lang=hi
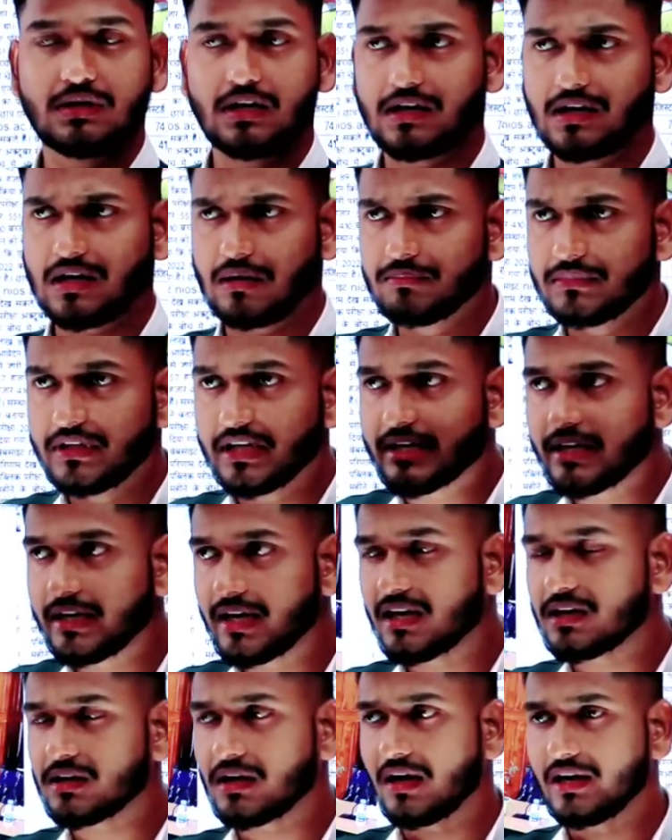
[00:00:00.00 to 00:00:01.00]
अगर हम देखें
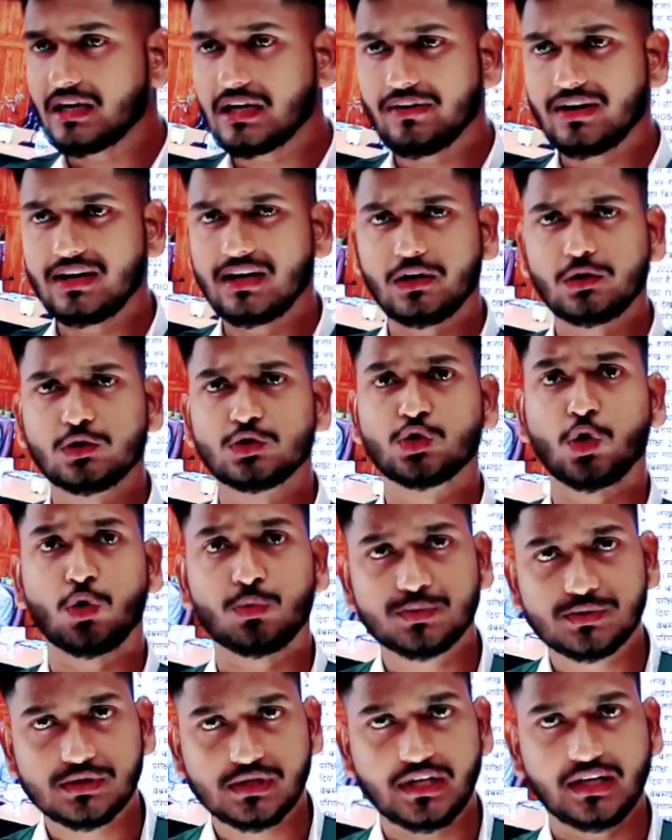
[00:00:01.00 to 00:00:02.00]
यार आने वाले
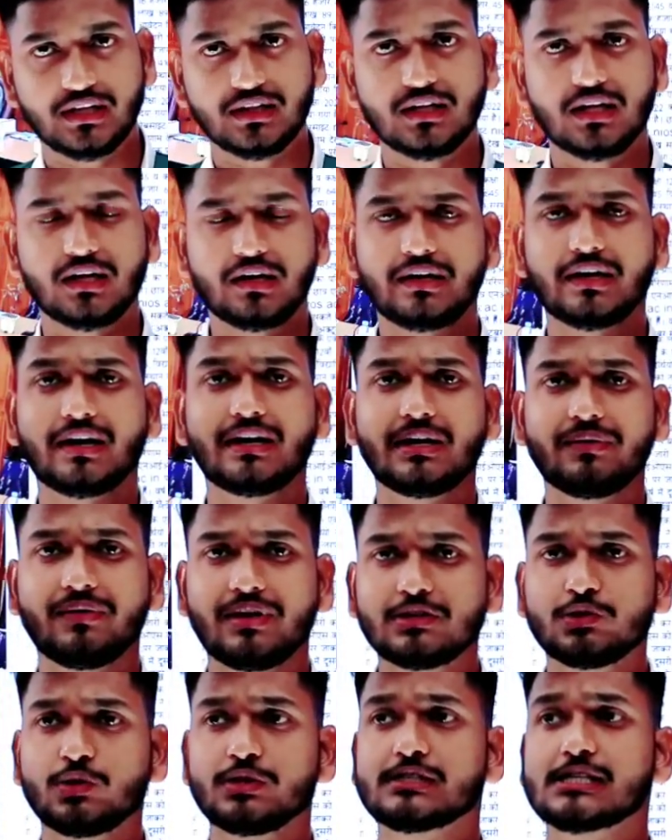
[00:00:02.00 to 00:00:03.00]
जॉब्स के अंदर या आने
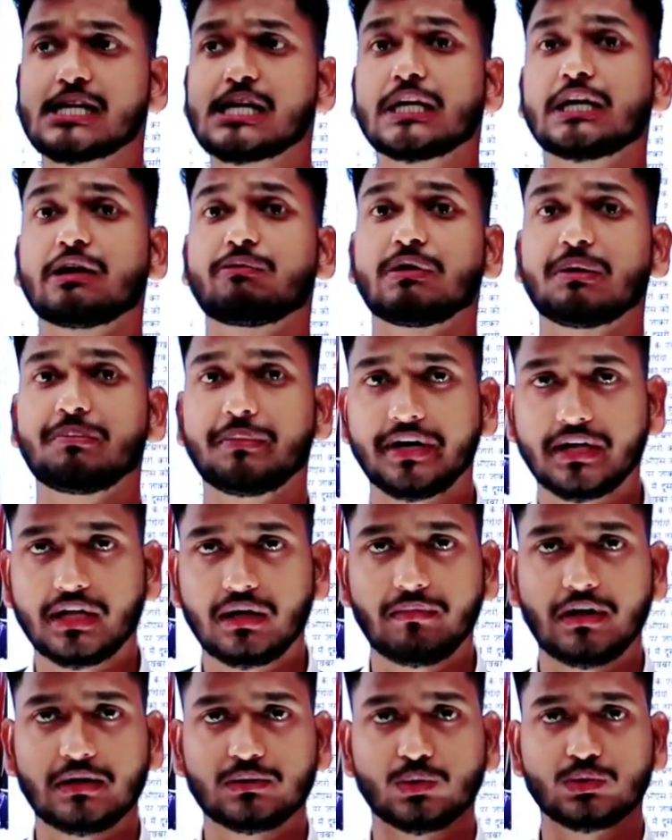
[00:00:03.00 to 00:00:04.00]
वाले जो स्किल डेवलपमेंट
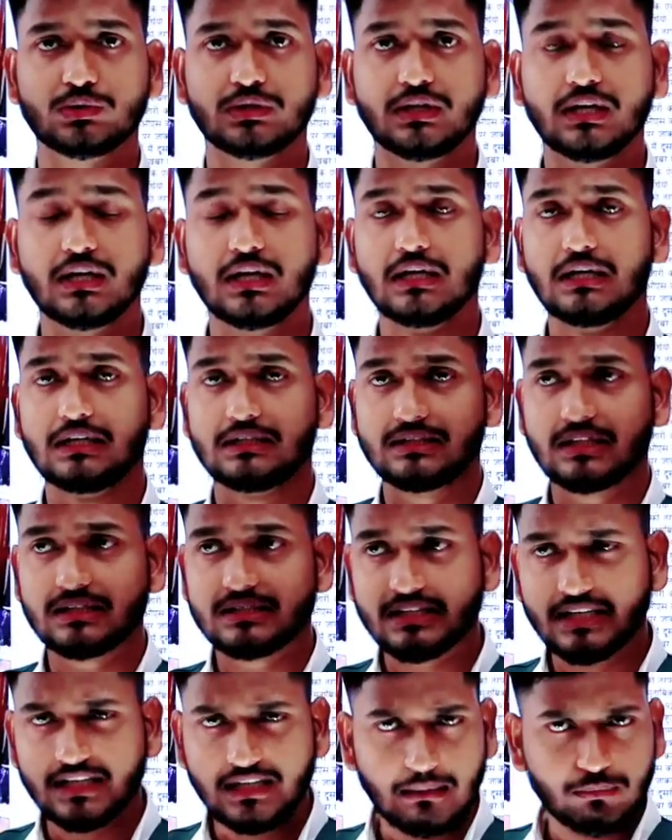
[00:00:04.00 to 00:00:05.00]
की बात होती है
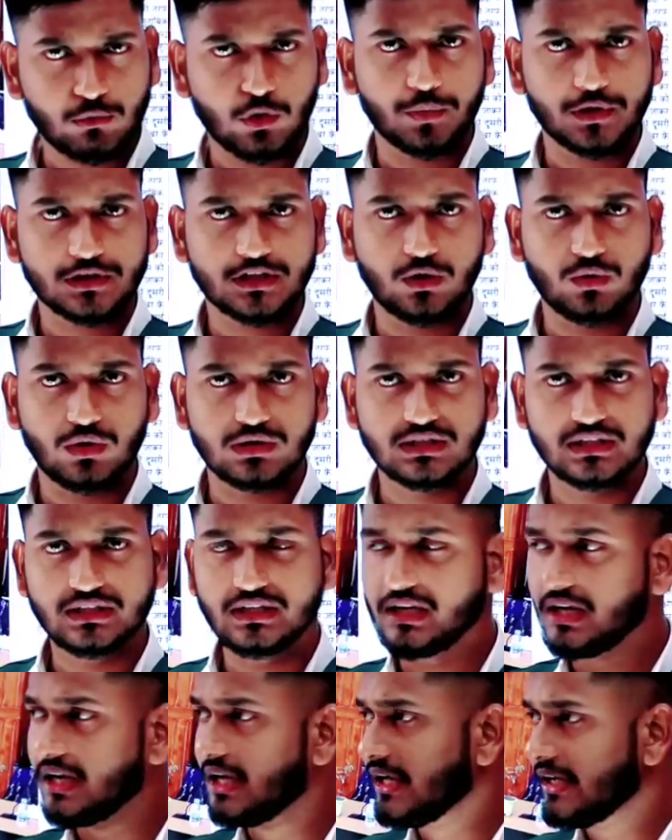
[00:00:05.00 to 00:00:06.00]
जैसे कि आपको पता होना
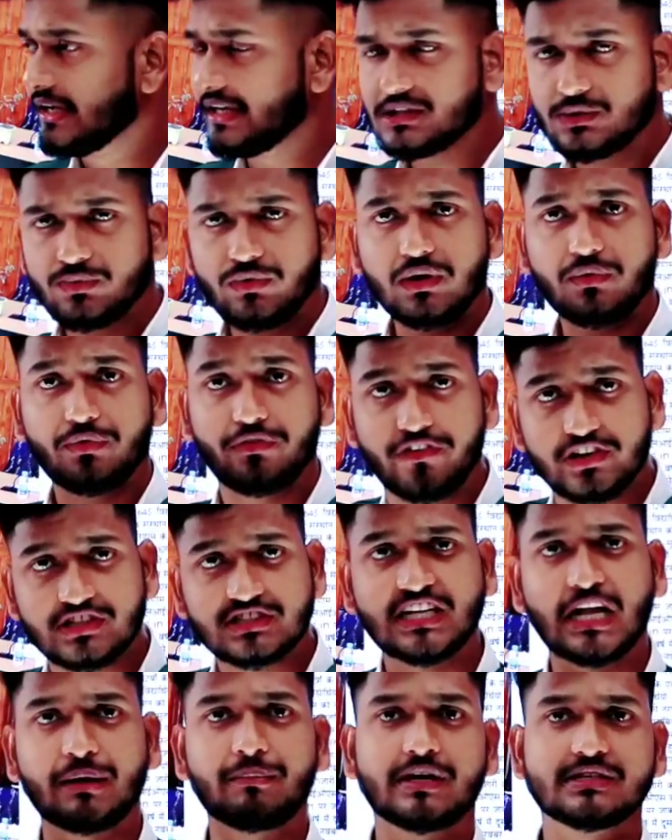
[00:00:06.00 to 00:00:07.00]
चाहिए इस बार
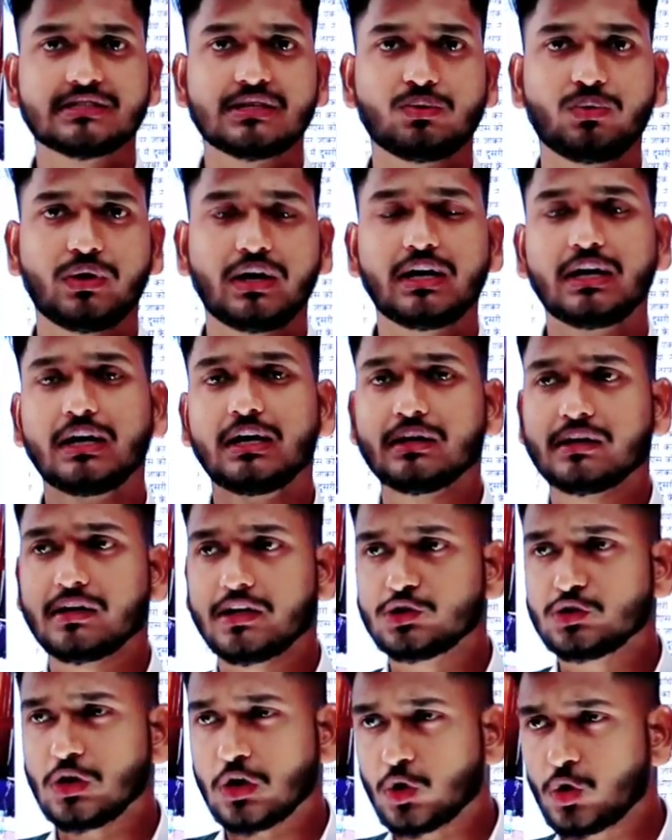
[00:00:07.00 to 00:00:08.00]
फर्स्ट टाइम ऐसा हुआ है
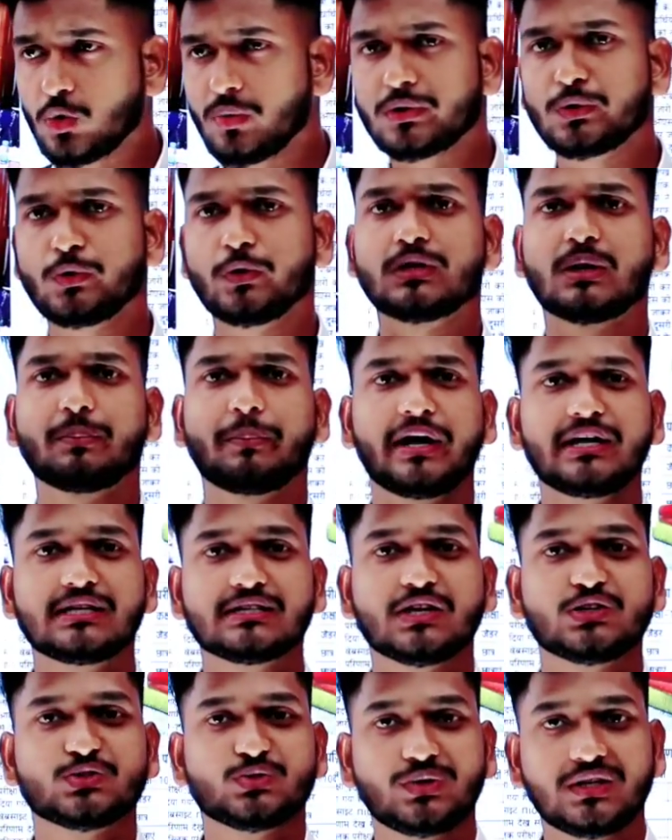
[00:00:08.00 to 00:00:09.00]
कि जो अक्टूबर
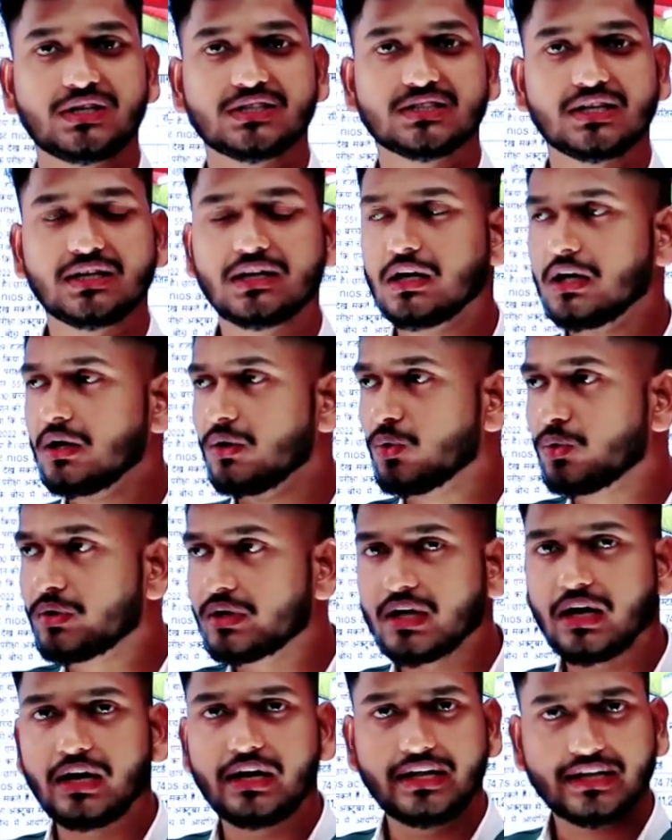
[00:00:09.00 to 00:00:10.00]
2022 की स्टूडेंट्स हैं
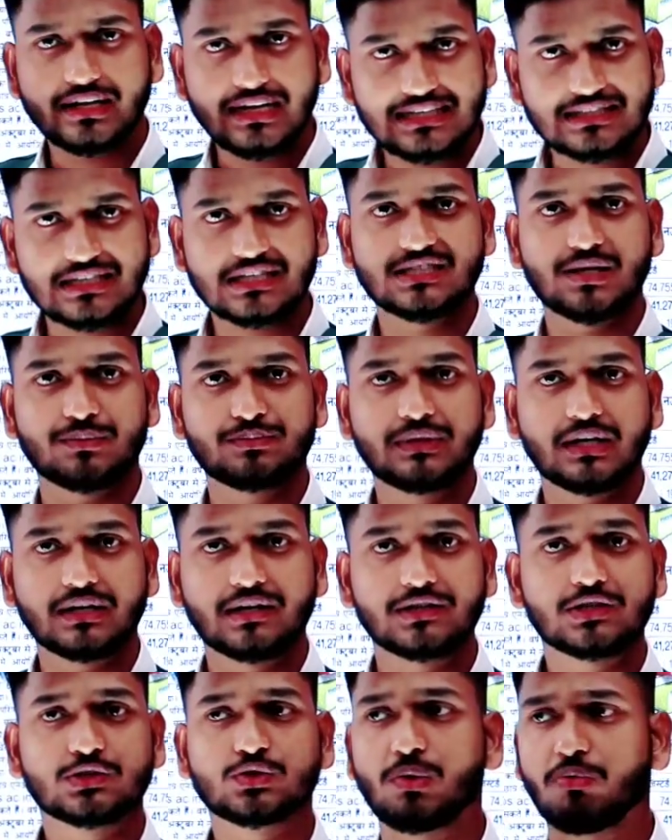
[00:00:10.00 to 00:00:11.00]
उनका एक ऐसा
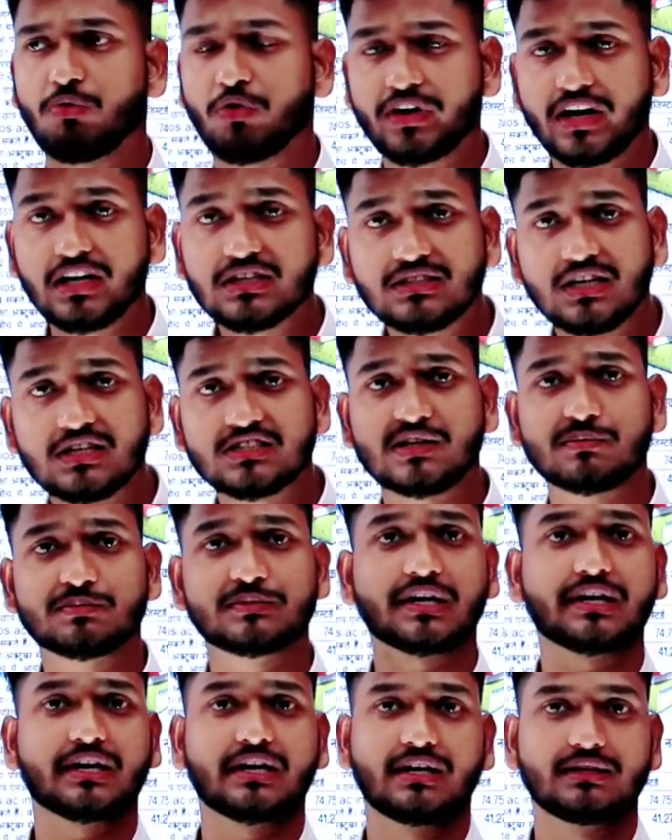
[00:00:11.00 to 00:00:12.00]
सब्जेक्ट है जिसको वोकेशनल
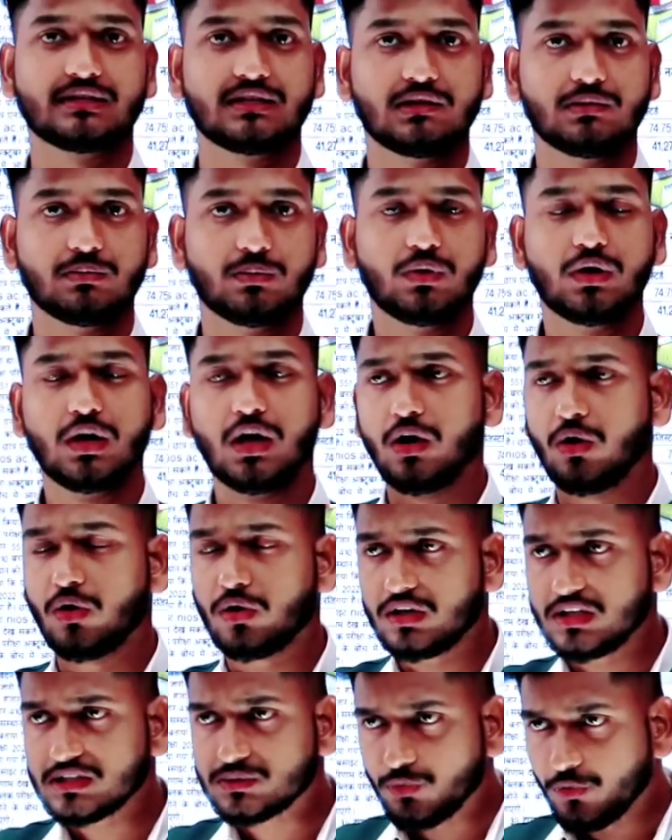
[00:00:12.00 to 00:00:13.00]
सब्जेक्ट कहते हैं वो
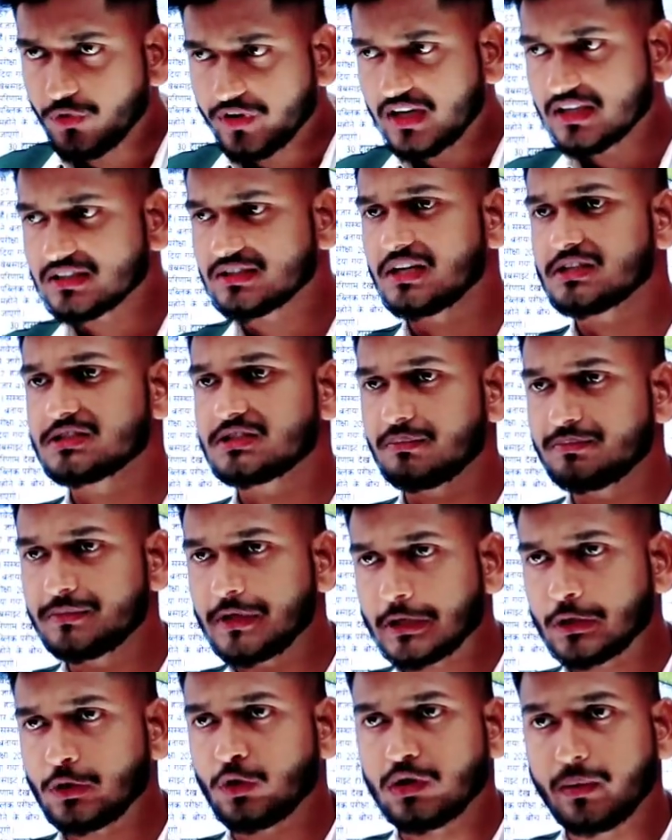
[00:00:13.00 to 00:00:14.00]
और इस वोकेशनल
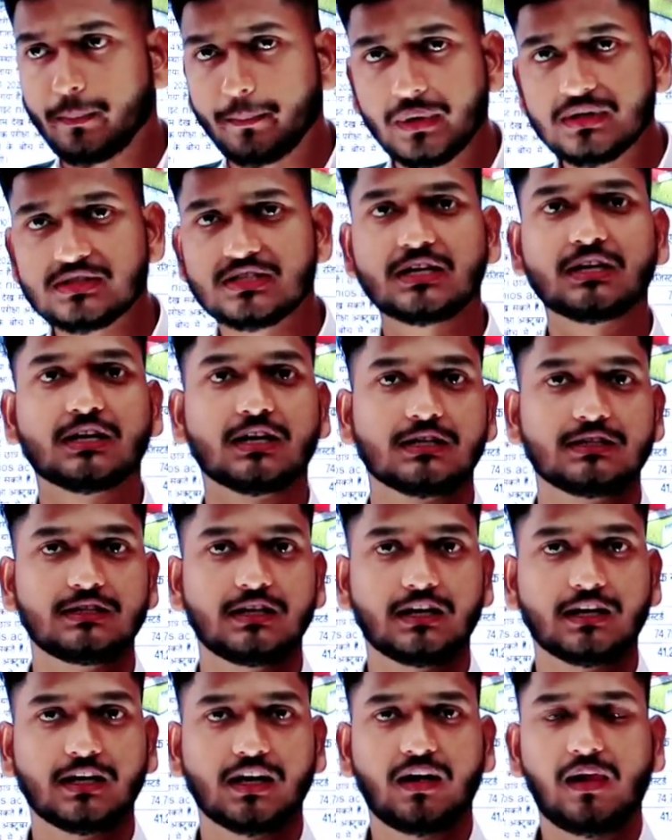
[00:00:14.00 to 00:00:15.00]
सब्जेक्ट को कंपलसरी कर
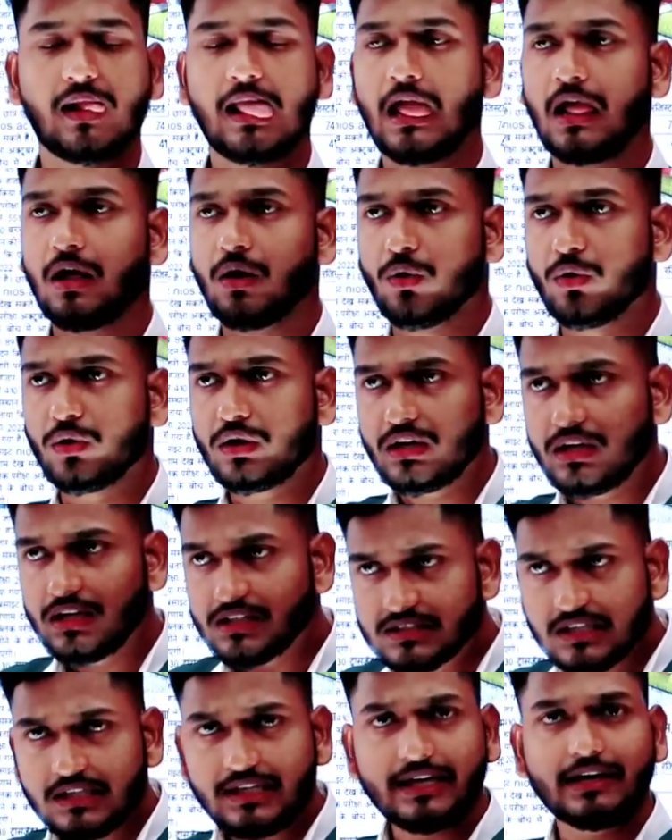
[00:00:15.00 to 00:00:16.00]
दिया गया है और
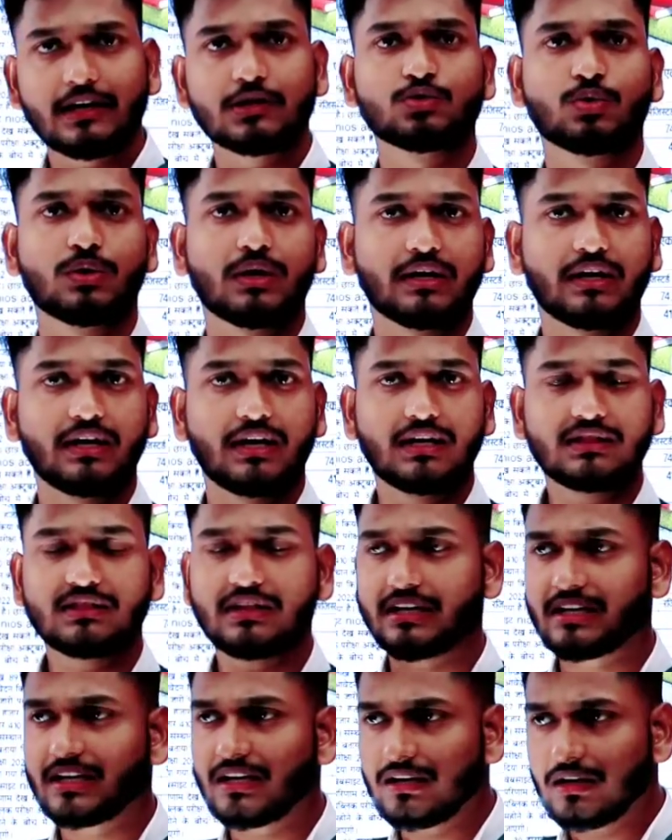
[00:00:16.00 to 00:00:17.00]
इसलिए ये जोड़ा गया है
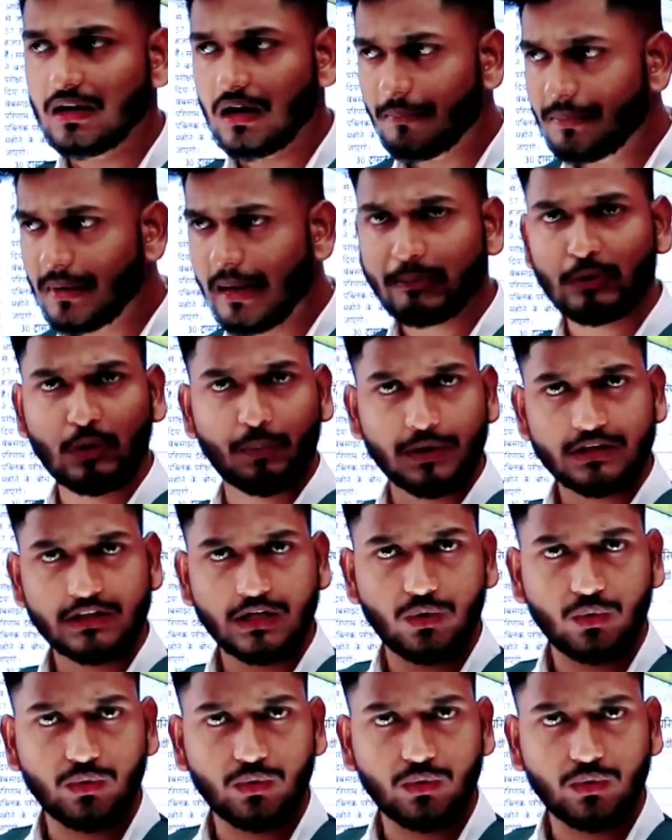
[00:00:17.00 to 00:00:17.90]
ताकि अभी आपको पता